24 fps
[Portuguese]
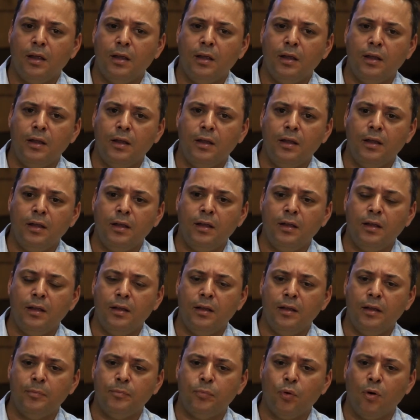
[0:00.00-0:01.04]

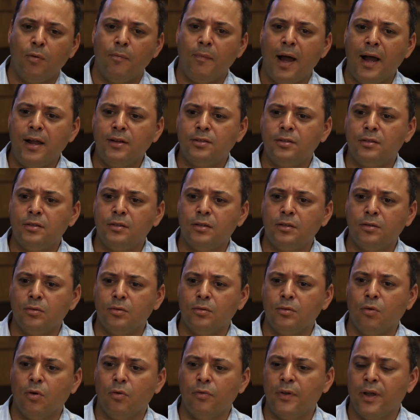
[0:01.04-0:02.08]
E por mais que
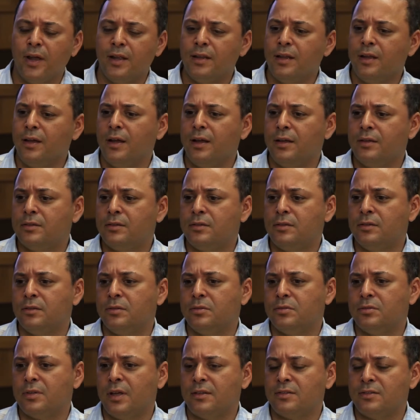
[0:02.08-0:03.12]
o governante,
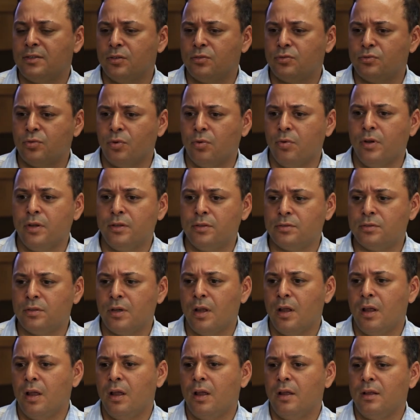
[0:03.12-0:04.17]
os assessores
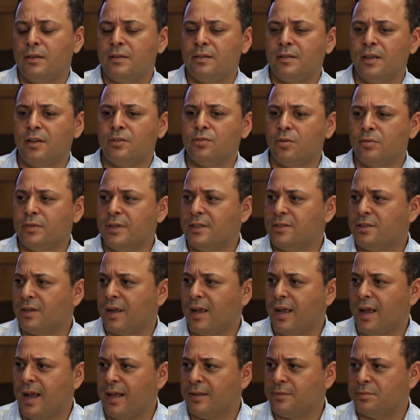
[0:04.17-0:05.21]
sejam
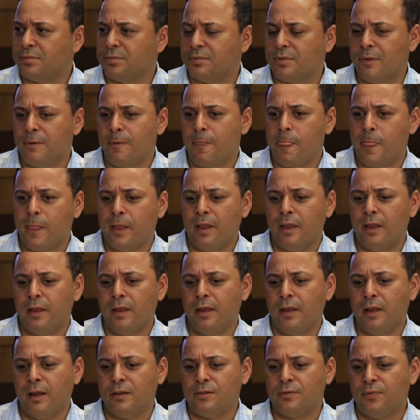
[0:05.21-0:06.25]
dedicados,
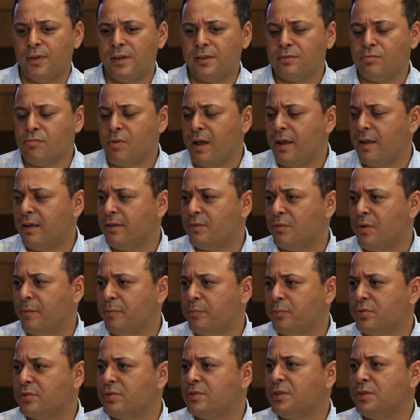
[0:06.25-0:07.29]
é, às vezes não é, não é
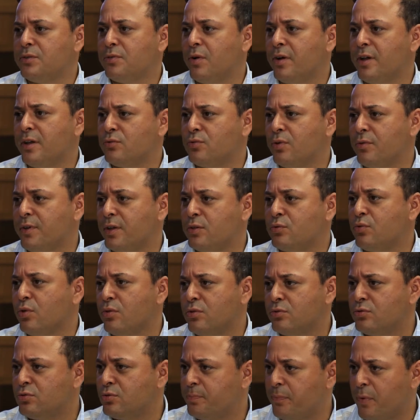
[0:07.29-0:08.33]
possível resolver
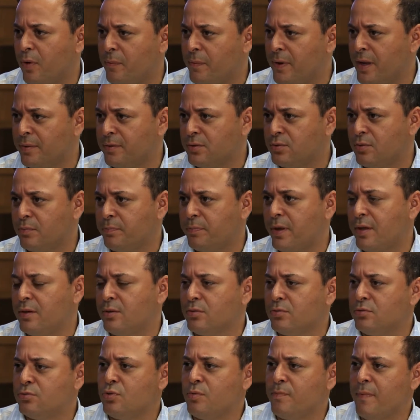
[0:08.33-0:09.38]
todos os problemas no
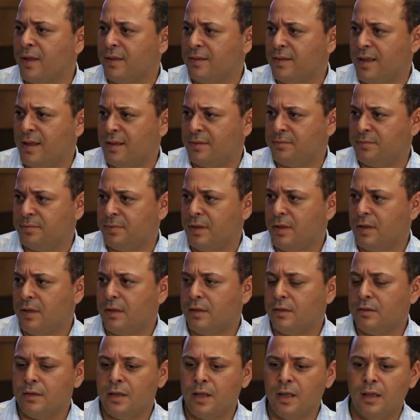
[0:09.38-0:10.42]
período de um mandato.
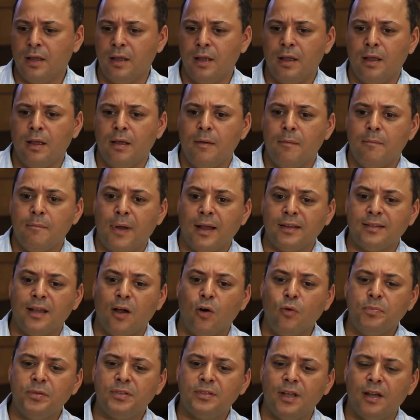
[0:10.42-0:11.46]
Né? Mas
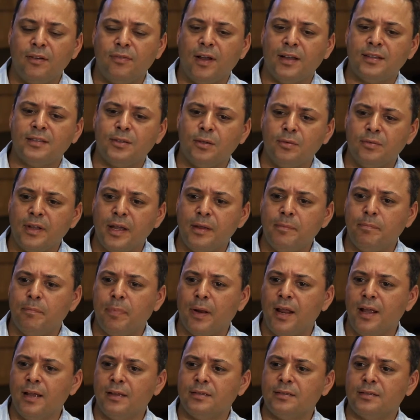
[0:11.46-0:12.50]
a observação da
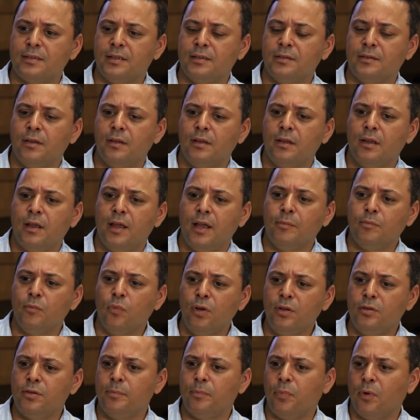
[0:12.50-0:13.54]
imprensa é
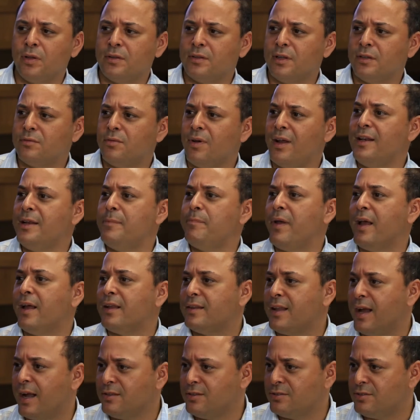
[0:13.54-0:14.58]
muito importante. Então, a
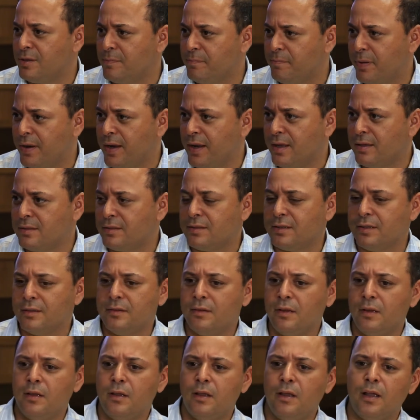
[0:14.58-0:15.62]
liberdade de imprensa
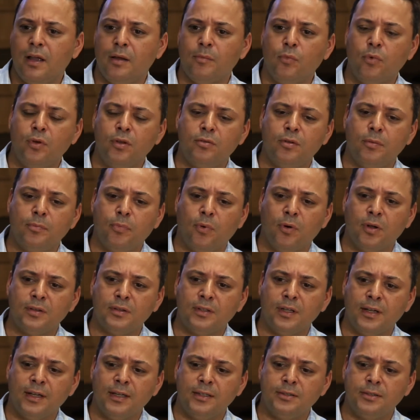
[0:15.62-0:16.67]
é muito
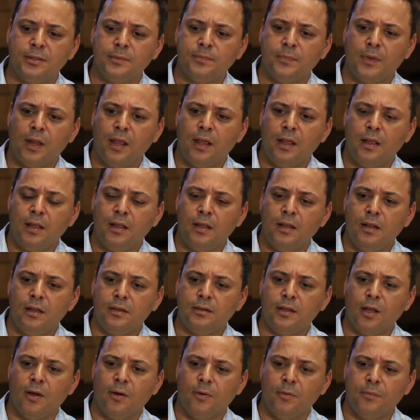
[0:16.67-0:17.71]
importante.
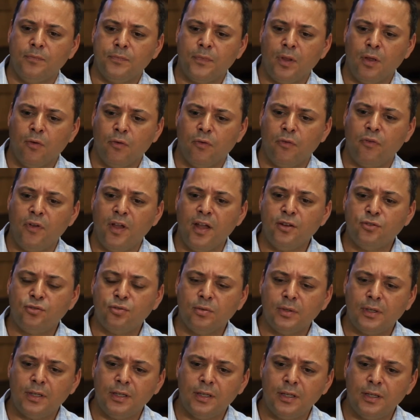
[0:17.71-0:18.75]
Então, eu
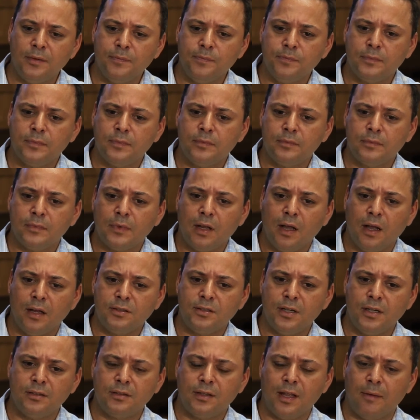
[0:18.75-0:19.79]
vejo que a
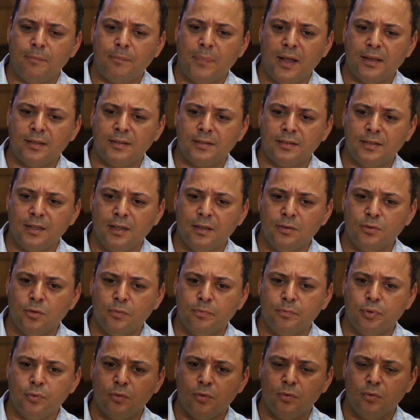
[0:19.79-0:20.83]
gente está
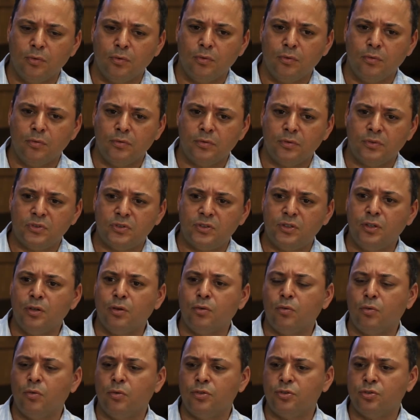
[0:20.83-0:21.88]
passando por um
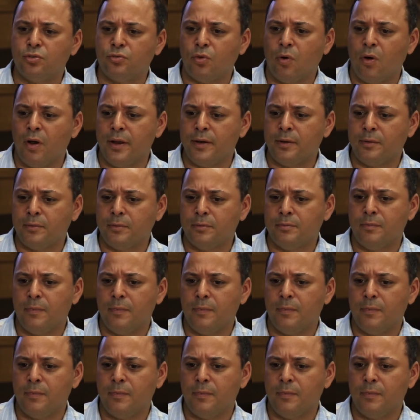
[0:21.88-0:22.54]
círculo histórico